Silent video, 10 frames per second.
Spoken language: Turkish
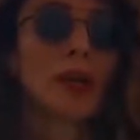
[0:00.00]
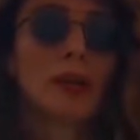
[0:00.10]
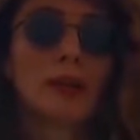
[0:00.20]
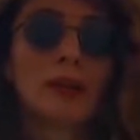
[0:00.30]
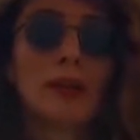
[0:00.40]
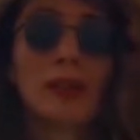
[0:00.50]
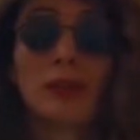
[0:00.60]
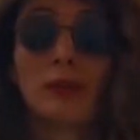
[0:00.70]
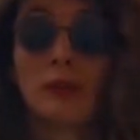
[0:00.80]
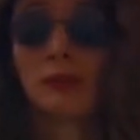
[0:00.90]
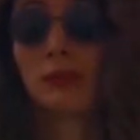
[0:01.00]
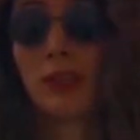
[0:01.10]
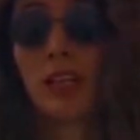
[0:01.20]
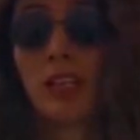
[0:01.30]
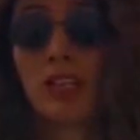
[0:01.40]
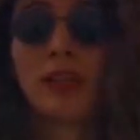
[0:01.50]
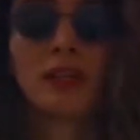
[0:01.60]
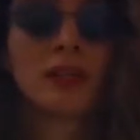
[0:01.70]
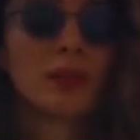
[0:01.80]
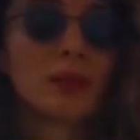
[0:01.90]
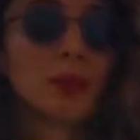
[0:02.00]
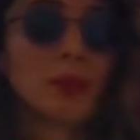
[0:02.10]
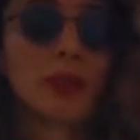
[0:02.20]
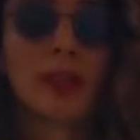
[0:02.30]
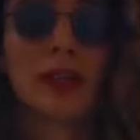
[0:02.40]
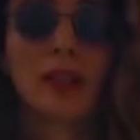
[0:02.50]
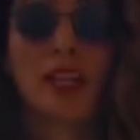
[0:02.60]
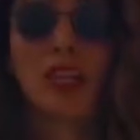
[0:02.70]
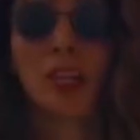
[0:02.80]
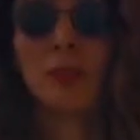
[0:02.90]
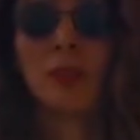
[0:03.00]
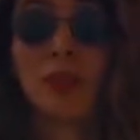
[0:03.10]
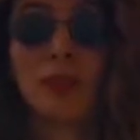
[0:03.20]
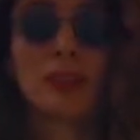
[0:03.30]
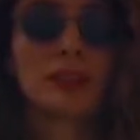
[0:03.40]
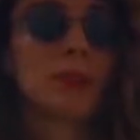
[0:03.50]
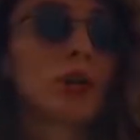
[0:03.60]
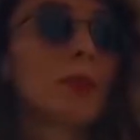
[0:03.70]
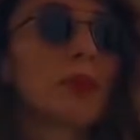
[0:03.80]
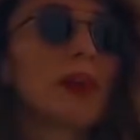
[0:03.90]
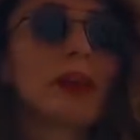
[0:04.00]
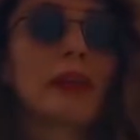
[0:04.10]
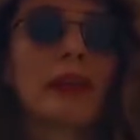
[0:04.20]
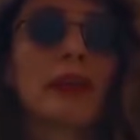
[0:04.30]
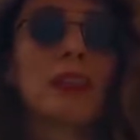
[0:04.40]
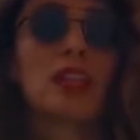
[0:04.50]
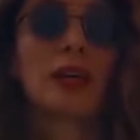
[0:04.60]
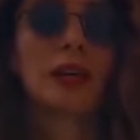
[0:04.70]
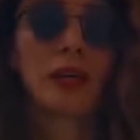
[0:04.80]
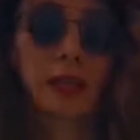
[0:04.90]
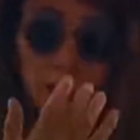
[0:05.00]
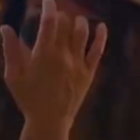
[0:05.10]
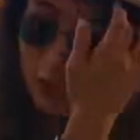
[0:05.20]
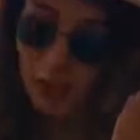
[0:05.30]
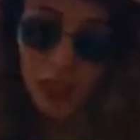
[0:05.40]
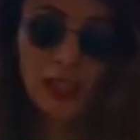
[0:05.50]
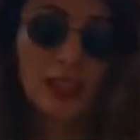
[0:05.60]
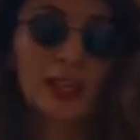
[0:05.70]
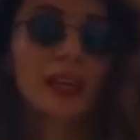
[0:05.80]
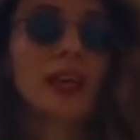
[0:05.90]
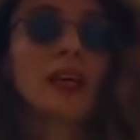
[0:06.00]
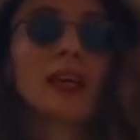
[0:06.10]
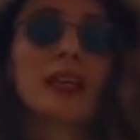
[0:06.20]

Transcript: e, ve endişelenir bu saatte gecenin bir yarısı bu kapılar neden açık, e, açık diye.